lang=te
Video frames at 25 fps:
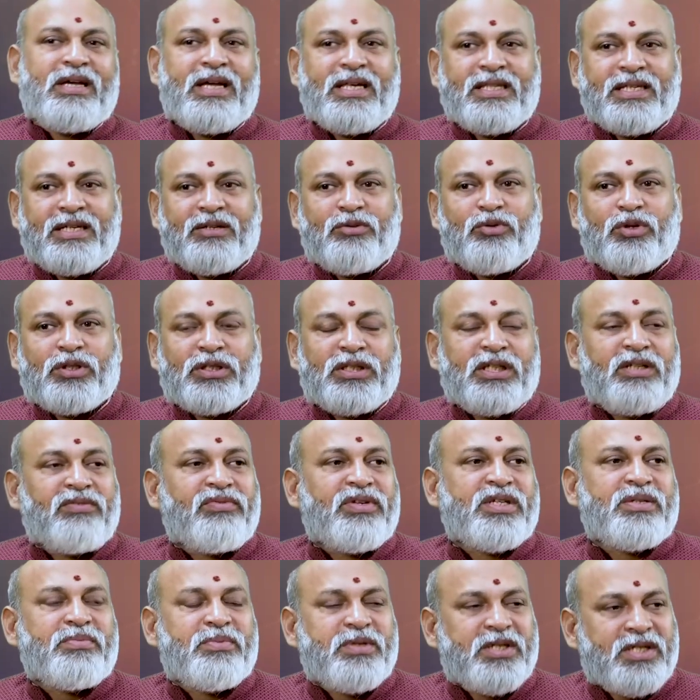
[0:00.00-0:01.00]
ఏదైనా కొత్త
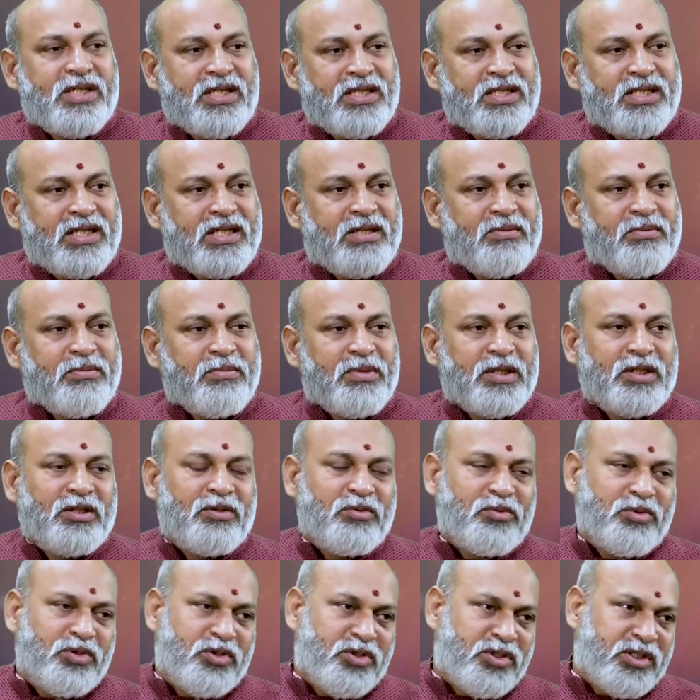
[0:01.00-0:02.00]
ఇన్వెస్ట్మెంట్ చేసేటప్పుడు
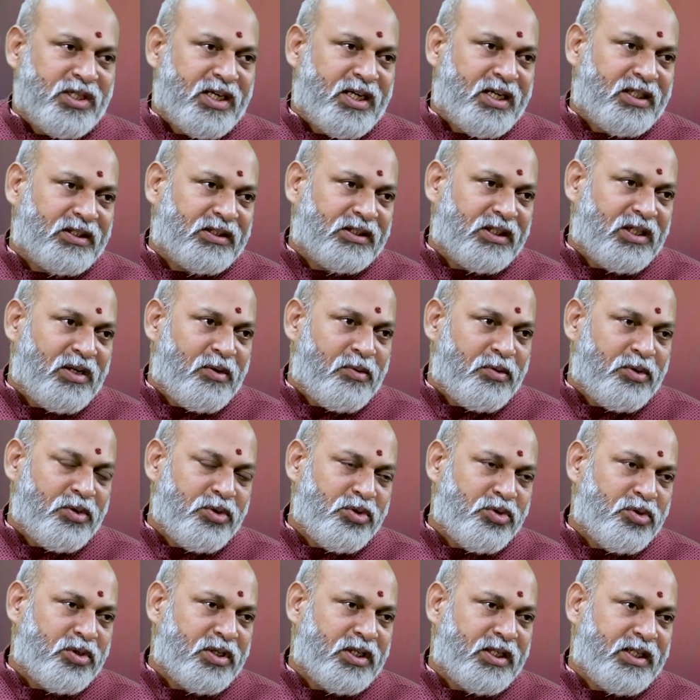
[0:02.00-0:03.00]
మాత్రం కొంచెం జాగ్రత్తగా
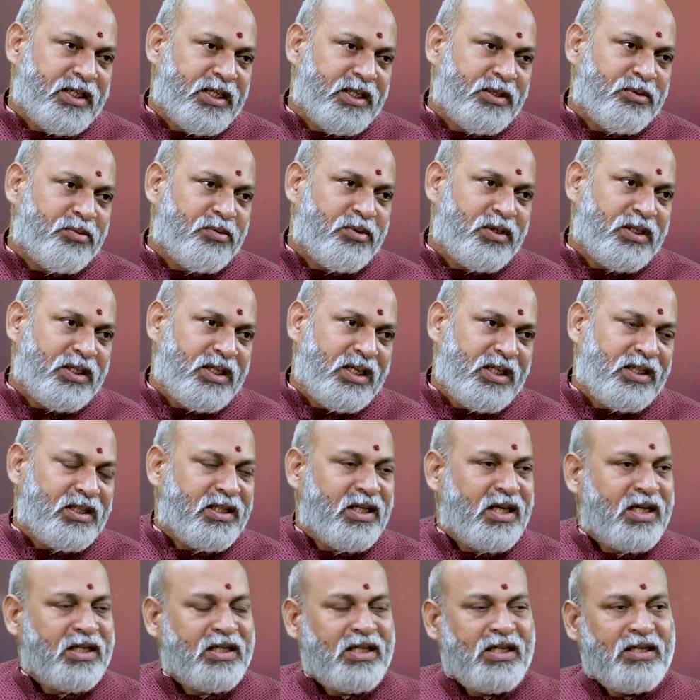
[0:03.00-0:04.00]
ఉంటే శుక్రకేతువులకి
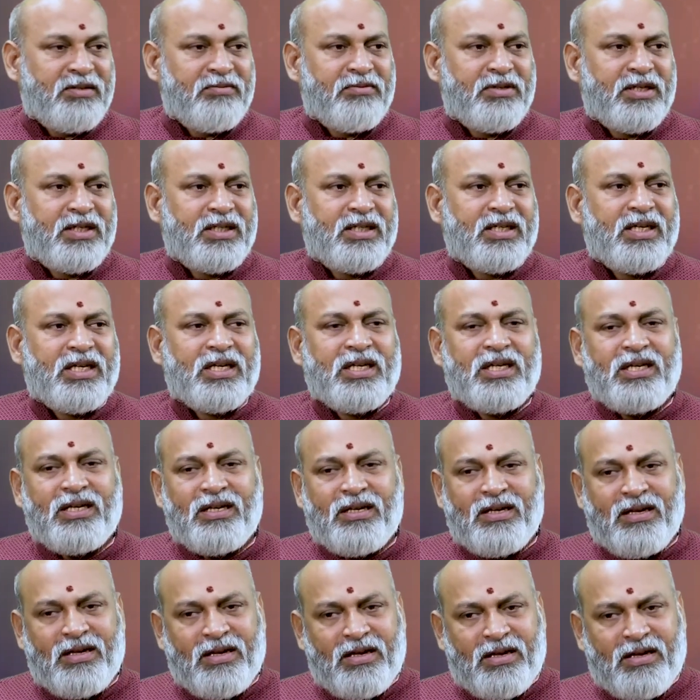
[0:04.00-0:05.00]
దానాలు ఇవ్వడం కానీ
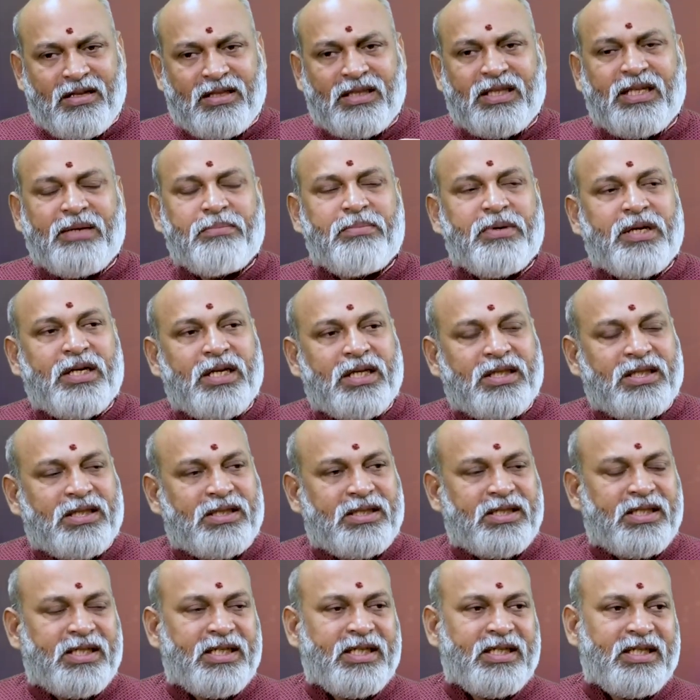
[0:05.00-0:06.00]

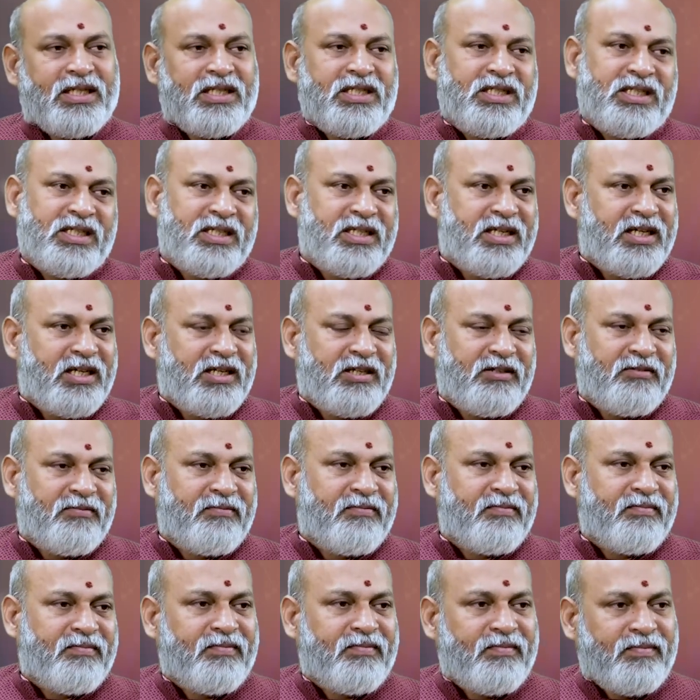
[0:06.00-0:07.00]
దీపారాధన చేయడం కానీ చేయాలి
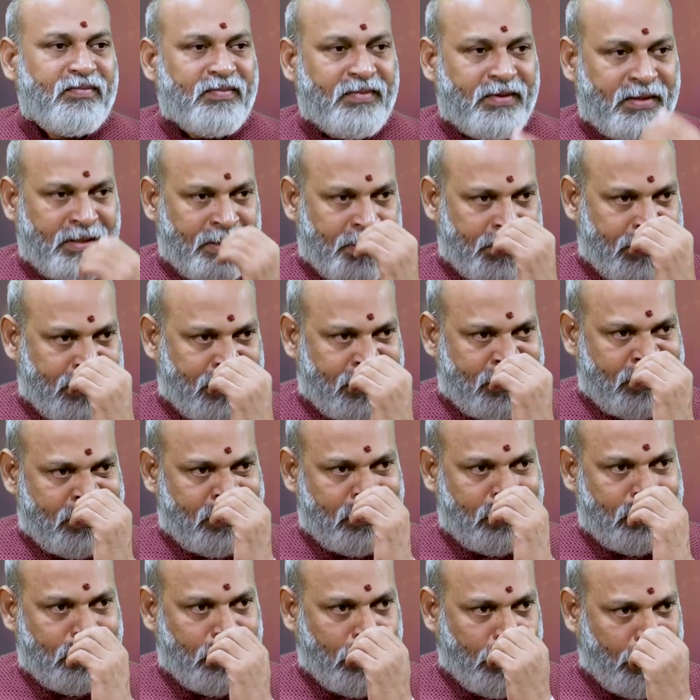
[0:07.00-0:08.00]
ఓకే వీరికి
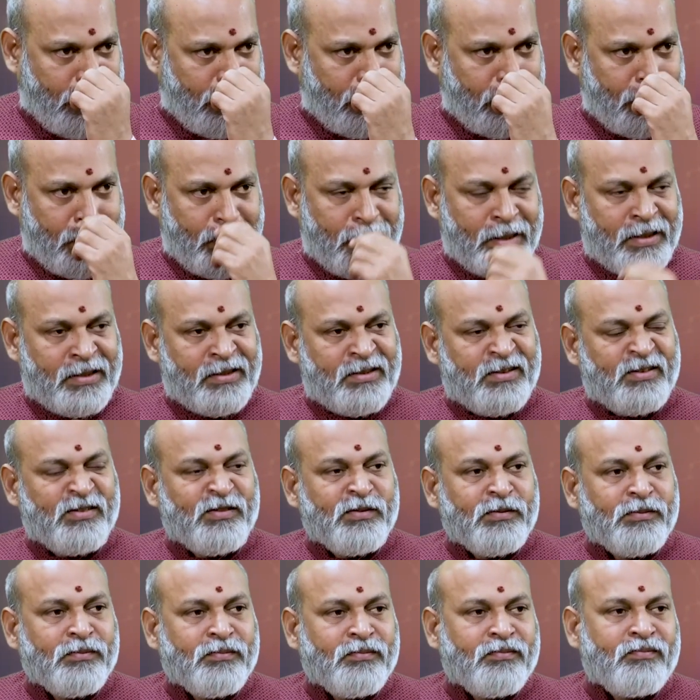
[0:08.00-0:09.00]
ఆర్థిక పరంగా ఎలా
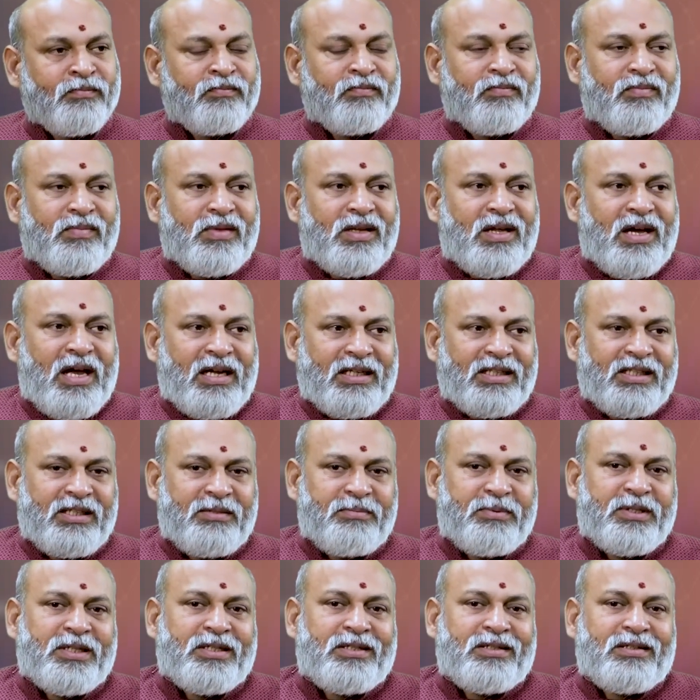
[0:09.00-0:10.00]
ఉండబోతుంది సార్
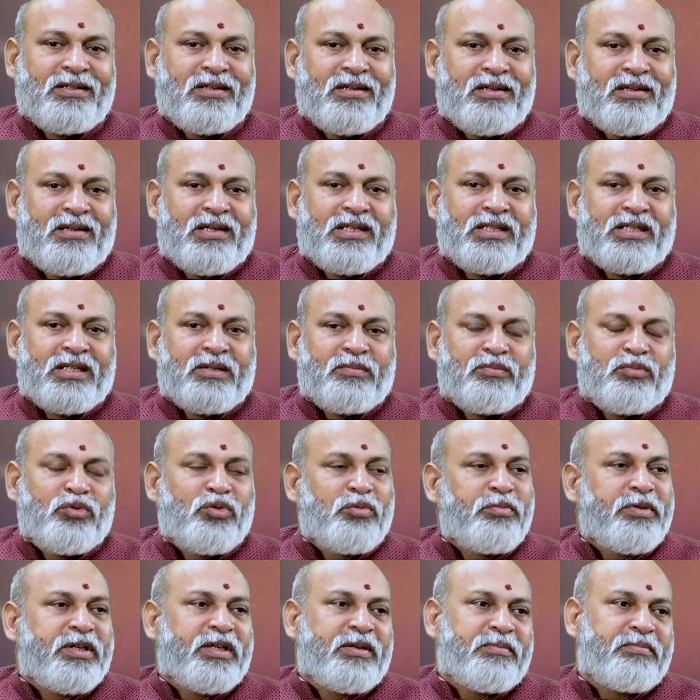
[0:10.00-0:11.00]
ఆర్థిక పరంగా ఏదైనా
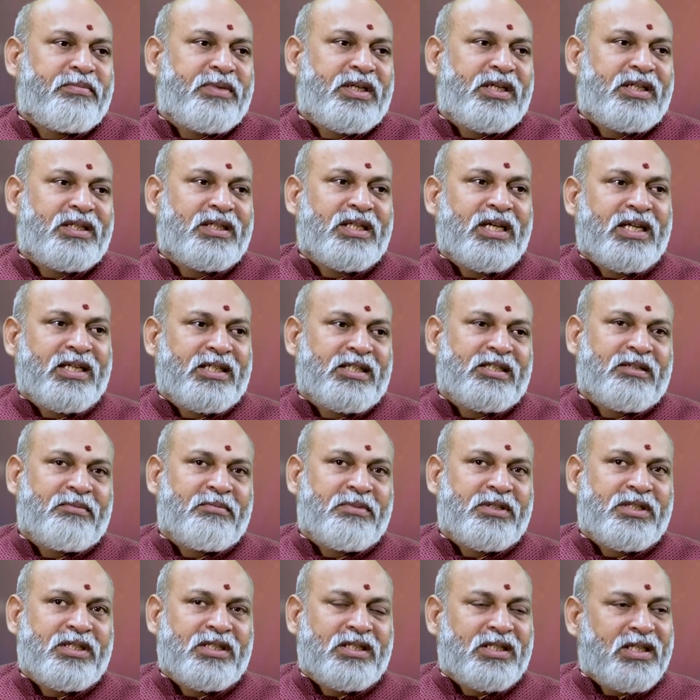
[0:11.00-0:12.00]
భూమిని అమ్మి దానికి
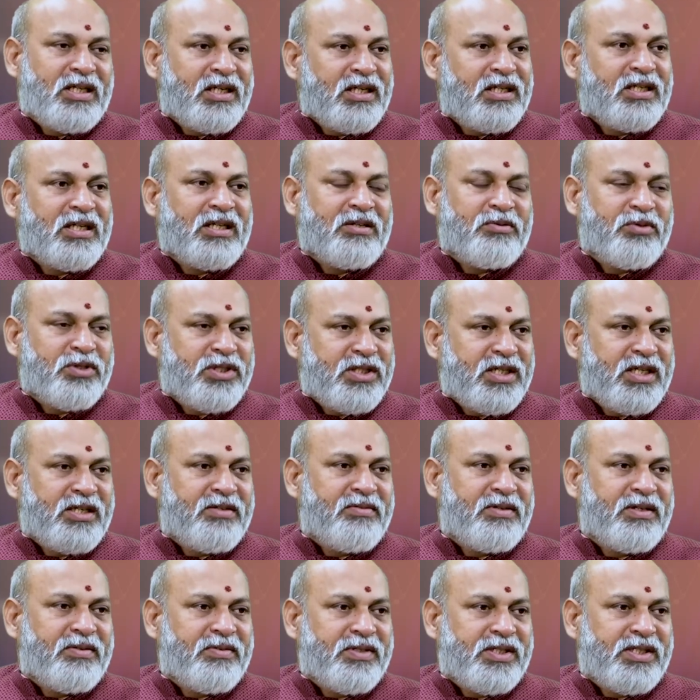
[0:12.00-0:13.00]
సంబంధించిన ధనం
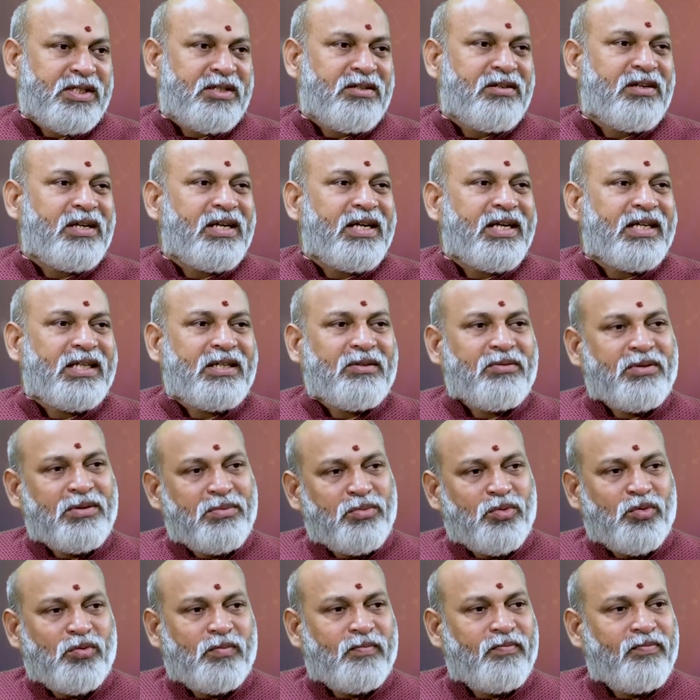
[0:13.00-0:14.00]
వచ్చేటువంటి విషయంలో లేట్
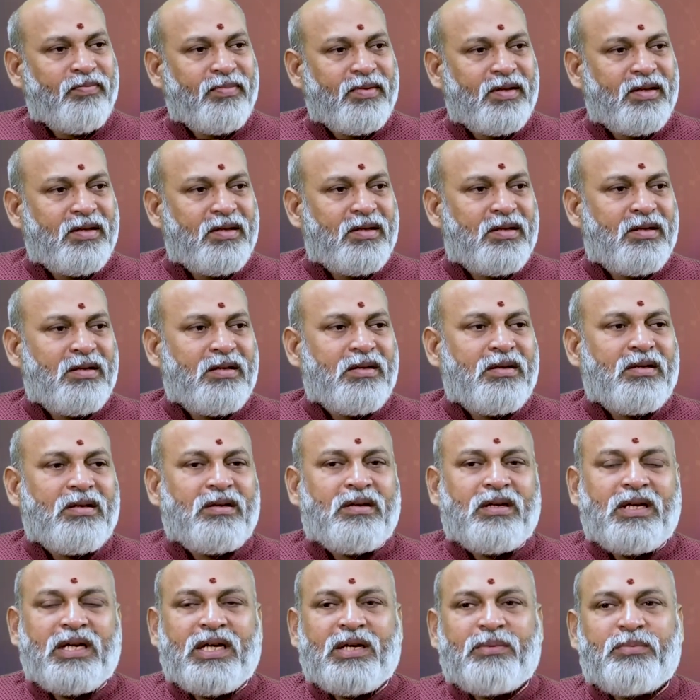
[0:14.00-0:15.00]
అవ్వడము
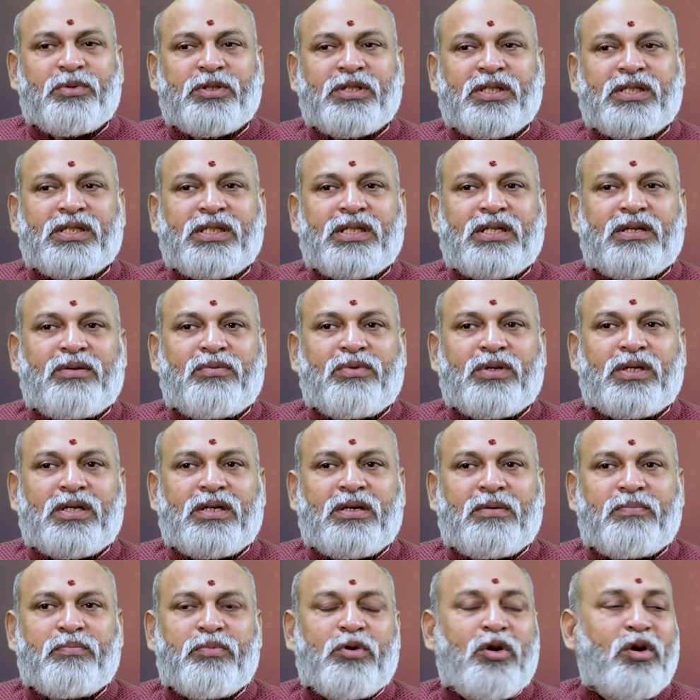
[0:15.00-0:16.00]
లేకపోతే ఏదైనా
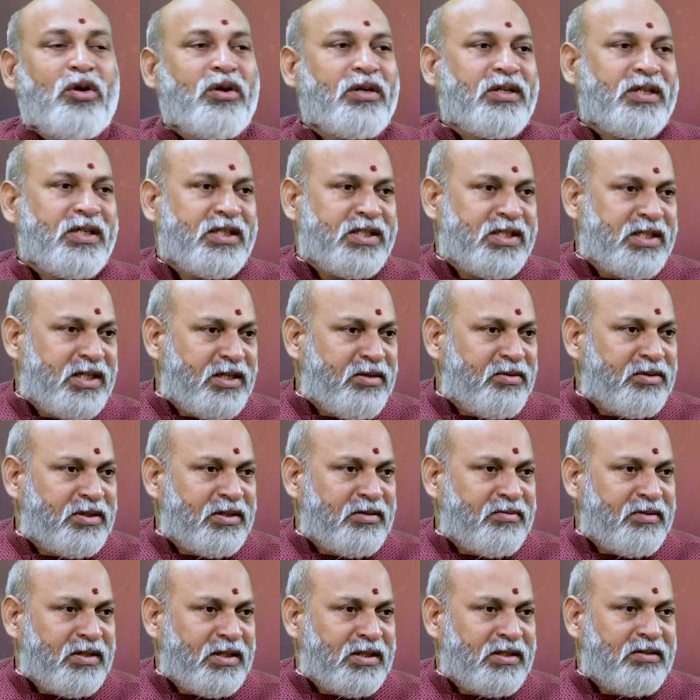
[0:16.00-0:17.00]
ఒక ప్రోడక్ట్ ఇచ్చారు
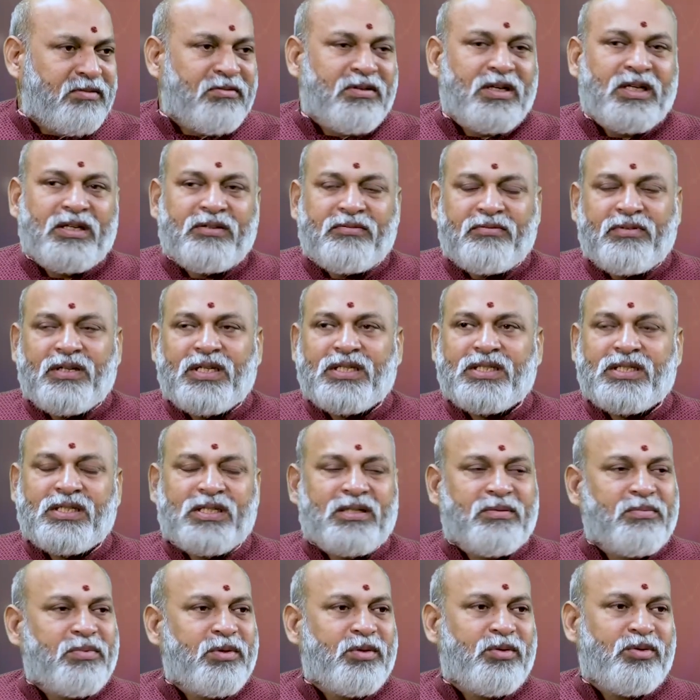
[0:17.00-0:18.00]
అవతల వాళ్ళకి వాళ్ళు ఇవ్వాల్సిన
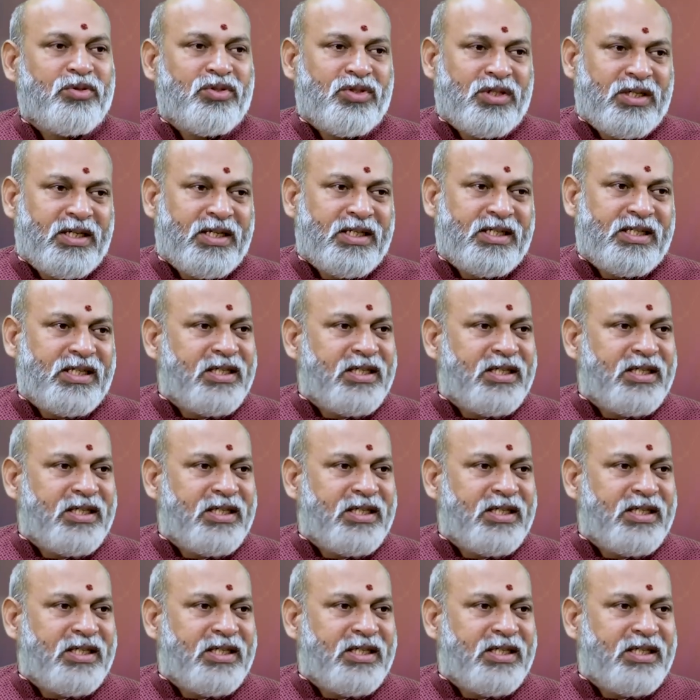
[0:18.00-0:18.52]
డబ్బులు కొంచెం లేట్